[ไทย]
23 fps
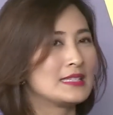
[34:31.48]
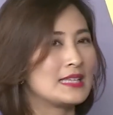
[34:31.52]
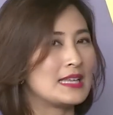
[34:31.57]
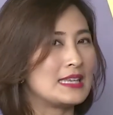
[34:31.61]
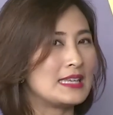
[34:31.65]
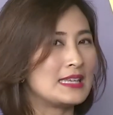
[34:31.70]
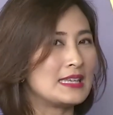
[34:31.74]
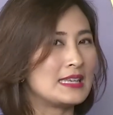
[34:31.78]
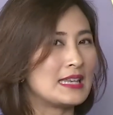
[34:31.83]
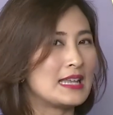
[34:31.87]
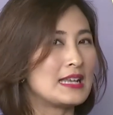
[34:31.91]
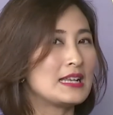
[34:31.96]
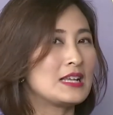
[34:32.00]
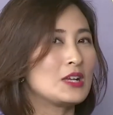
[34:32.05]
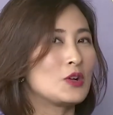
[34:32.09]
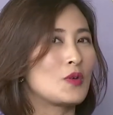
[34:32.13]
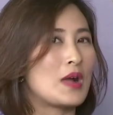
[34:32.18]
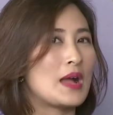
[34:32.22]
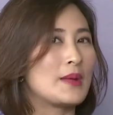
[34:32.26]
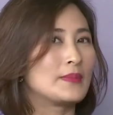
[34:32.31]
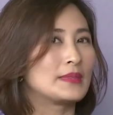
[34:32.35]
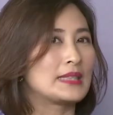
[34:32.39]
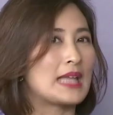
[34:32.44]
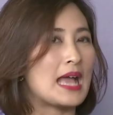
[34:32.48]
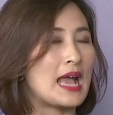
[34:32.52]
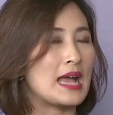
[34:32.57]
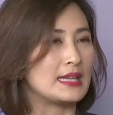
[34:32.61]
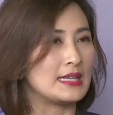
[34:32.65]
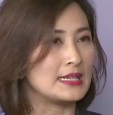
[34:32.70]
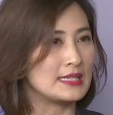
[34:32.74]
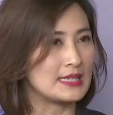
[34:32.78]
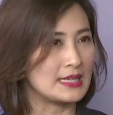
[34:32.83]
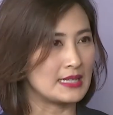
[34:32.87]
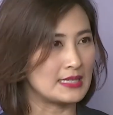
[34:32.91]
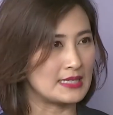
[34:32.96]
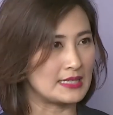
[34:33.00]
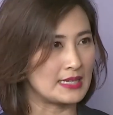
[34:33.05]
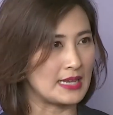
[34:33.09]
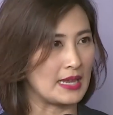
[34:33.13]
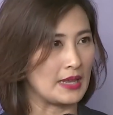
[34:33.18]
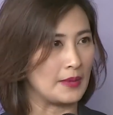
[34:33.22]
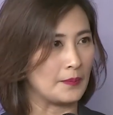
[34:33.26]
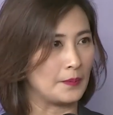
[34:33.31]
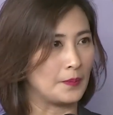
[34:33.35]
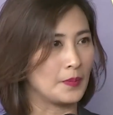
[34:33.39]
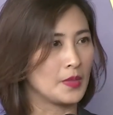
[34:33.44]
ทีนี้นั่นคือความต่างที่ชัดเจ
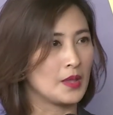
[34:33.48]
น